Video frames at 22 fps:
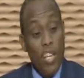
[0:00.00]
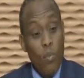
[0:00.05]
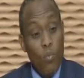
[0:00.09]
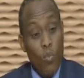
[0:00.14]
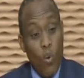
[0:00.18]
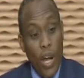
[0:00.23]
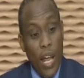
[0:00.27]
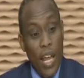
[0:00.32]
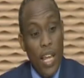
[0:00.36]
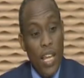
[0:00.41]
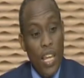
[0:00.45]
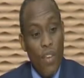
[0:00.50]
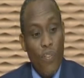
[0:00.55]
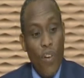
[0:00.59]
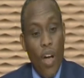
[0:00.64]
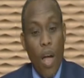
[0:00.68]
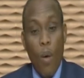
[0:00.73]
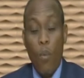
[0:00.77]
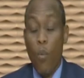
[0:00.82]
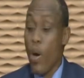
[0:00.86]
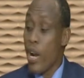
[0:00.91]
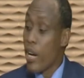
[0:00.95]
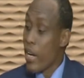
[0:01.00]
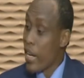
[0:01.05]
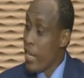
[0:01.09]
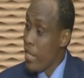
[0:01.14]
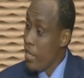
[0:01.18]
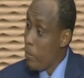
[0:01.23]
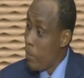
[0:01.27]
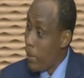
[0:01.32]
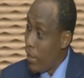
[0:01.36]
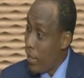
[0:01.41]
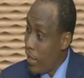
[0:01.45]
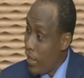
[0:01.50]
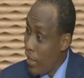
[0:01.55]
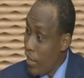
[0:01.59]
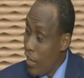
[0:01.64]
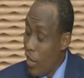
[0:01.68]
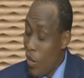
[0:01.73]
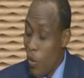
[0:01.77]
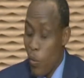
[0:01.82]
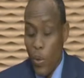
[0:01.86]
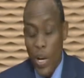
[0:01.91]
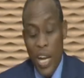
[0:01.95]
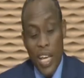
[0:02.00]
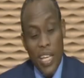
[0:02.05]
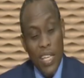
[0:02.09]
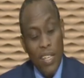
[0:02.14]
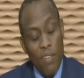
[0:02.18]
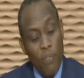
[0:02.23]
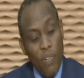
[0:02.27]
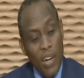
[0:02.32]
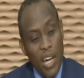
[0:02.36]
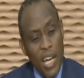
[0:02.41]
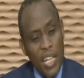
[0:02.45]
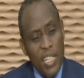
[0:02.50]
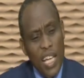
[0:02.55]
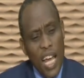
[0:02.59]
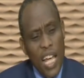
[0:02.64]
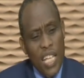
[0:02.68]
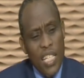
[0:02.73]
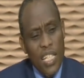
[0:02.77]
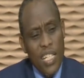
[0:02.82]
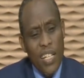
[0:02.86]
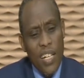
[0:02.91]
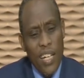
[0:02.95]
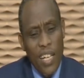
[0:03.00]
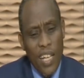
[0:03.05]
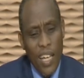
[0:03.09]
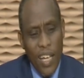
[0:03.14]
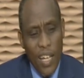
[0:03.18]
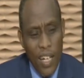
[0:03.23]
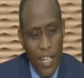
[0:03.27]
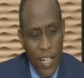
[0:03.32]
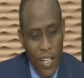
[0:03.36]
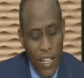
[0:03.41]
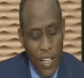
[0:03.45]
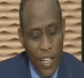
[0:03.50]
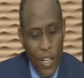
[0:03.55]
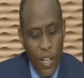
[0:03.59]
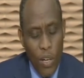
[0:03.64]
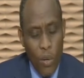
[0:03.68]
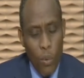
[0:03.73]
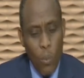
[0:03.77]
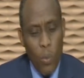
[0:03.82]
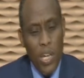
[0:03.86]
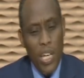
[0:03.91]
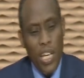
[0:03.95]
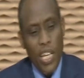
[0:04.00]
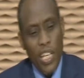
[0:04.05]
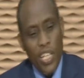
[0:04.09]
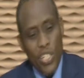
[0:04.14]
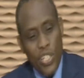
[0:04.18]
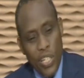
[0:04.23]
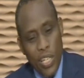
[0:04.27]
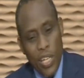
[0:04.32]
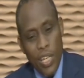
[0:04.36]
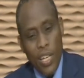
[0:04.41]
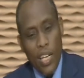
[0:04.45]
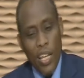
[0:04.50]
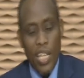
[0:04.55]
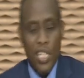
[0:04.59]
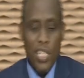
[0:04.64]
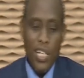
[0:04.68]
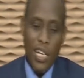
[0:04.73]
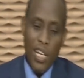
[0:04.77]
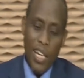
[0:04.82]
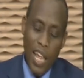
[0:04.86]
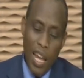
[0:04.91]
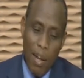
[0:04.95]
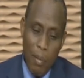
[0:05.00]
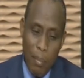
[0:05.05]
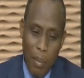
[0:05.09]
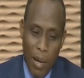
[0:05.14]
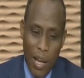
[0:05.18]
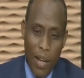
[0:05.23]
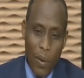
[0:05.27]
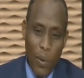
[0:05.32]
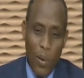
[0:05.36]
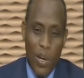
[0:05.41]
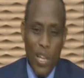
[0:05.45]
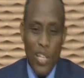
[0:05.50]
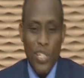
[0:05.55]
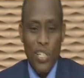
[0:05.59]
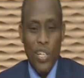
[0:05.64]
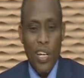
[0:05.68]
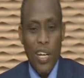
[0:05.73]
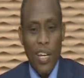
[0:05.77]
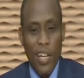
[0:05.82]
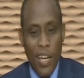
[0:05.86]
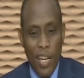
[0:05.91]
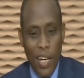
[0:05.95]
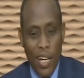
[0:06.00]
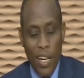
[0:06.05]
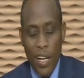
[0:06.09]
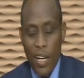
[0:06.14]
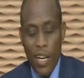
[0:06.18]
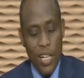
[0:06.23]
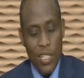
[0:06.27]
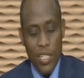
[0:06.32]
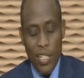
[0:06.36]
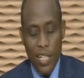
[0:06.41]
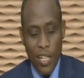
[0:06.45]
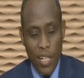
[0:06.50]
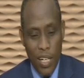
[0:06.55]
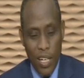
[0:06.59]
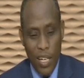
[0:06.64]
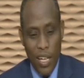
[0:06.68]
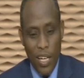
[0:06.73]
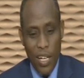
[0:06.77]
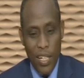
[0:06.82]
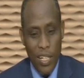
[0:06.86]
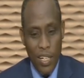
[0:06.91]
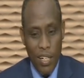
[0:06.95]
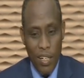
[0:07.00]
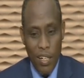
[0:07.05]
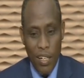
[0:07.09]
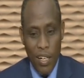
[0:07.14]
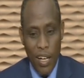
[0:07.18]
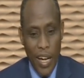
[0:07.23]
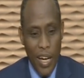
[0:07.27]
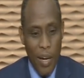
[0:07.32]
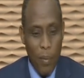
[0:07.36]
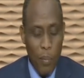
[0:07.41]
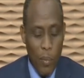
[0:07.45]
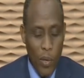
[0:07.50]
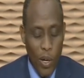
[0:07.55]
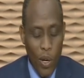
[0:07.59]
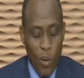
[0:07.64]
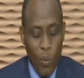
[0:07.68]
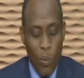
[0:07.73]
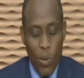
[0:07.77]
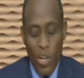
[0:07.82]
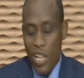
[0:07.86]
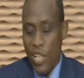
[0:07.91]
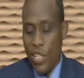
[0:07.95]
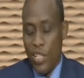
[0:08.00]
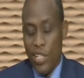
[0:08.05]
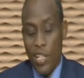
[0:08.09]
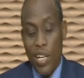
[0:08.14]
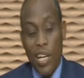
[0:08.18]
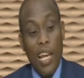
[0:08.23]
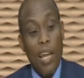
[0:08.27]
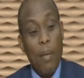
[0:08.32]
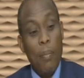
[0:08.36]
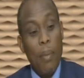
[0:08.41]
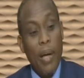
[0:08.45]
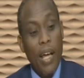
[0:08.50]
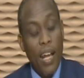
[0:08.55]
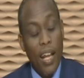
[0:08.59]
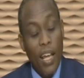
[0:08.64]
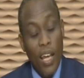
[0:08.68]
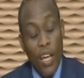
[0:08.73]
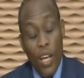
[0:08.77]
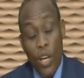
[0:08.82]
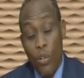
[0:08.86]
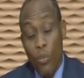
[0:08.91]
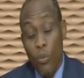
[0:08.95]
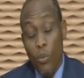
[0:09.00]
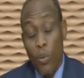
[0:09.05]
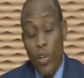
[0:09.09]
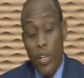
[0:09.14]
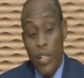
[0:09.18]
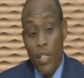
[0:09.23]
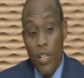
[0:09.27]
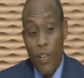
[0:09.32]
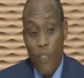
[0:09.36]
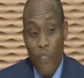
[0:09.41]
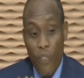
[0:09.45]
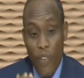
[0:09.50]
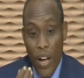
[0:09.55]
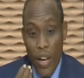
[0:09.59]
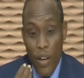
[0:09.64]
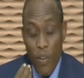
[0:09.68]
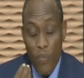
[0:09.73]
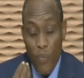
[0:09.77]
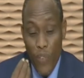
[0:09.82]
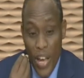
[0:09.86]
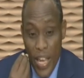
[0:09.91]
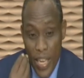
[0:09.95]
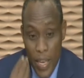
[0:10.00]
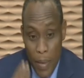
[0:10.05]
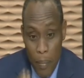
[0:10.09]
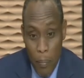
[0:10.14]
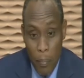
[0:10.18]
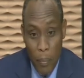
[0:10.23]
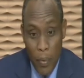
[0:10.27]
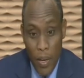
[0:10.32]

مكلف اموال رهيبه نعم. ولكن فقط 10 ريال ولا 20 10 ريال للبقر ولا 20 ريال 10 ريال للغنم ولا 20 البقره نريد نفهم